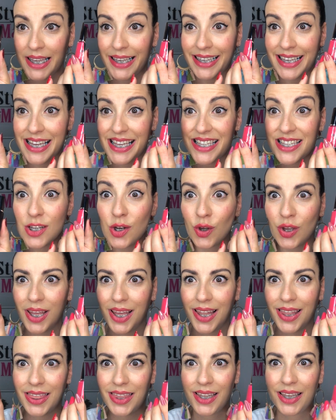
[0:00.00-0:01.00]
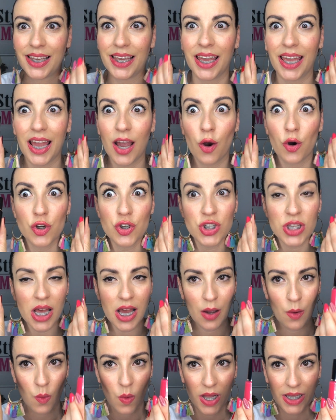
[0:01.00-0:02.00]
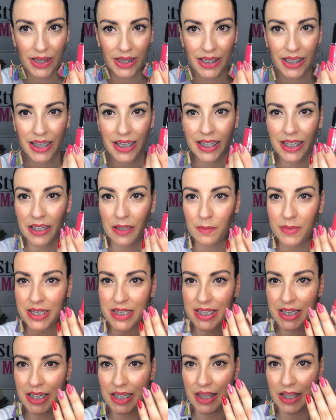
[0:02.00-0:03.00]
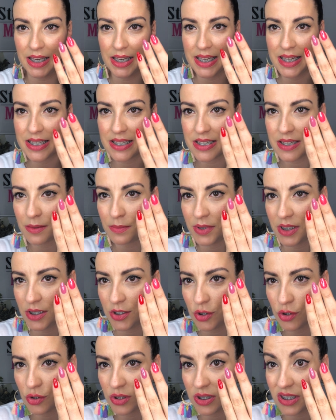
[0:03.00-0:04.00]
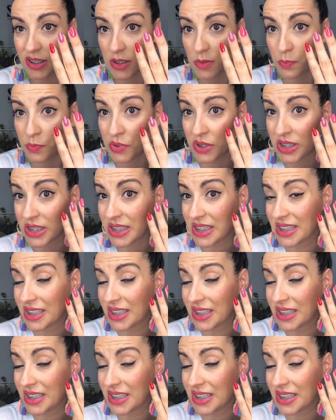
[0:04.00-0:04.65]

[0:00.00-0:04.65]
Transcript: que es lo que hace que os aguante y además le dé ese brillo después